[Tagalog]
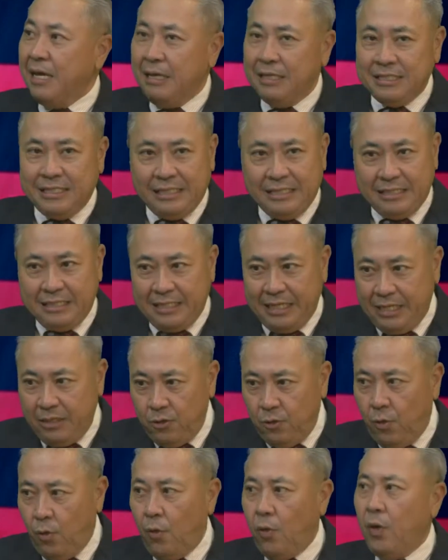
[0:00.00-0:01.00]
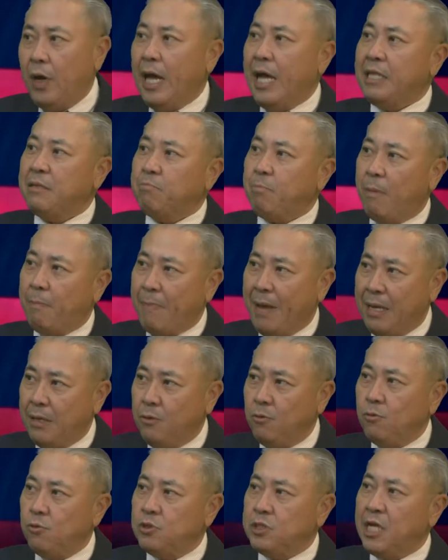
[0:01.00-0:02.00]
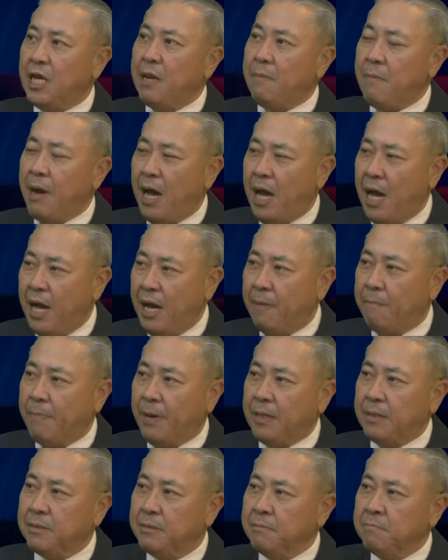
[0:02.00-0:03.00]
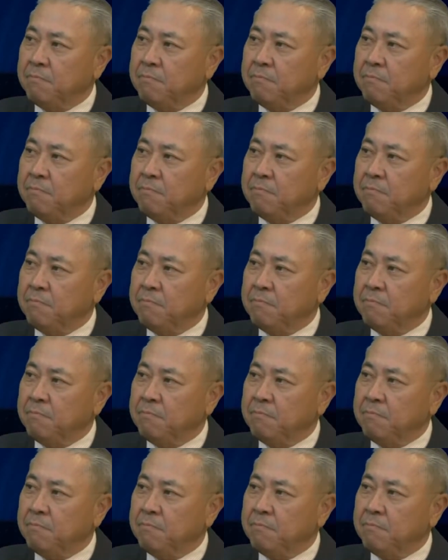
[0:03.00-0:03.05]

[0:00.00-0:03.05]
sino ho at paano sila makakapag